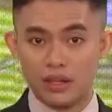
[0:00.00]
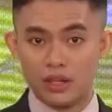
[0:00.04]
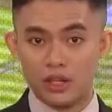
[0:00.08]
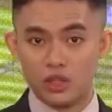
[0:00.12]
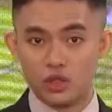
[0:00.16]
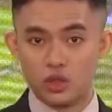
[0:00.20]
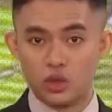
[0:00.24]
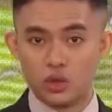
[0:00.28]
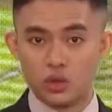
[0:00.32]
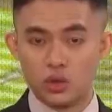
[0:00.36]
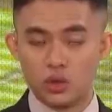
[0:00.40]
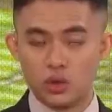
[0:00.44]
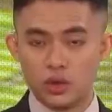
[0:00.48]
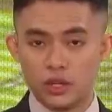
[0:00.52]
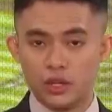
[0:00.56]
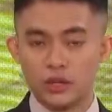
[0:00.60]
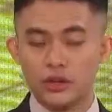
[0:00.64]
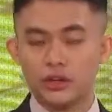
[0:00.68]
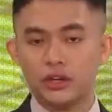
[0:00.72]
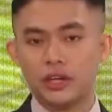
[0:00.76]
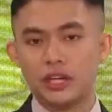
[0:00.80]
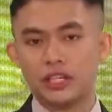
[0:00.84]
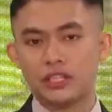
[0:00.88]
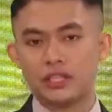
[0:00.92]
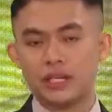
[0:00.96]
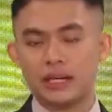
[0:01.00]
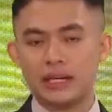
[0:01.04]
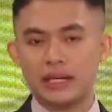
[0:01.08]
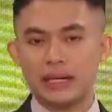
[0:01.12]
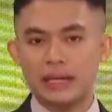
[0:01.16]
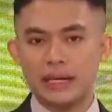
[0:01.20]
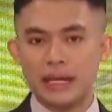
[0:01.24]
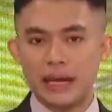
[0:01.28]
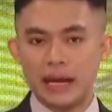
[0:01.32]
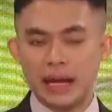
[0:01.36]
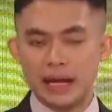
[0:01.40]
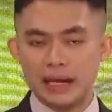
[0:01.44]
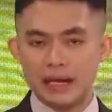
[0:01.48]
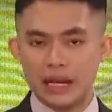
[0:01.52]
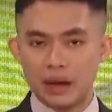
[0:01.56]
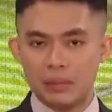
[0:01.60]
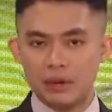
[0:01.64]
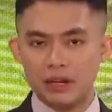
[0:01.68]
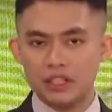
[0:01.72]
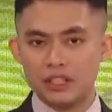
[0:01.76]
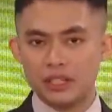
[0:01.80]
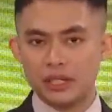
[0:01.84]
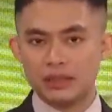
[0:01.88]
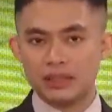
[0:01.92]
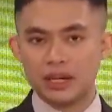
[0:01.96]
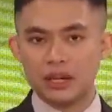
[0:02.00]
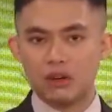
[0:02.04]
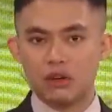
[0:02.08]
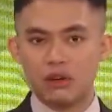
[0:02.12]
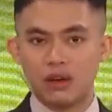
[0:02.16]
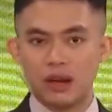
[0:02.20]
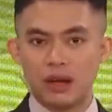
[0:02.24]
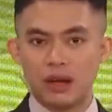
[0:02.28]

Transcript: seluruh Indonesia dapat dicetak oleh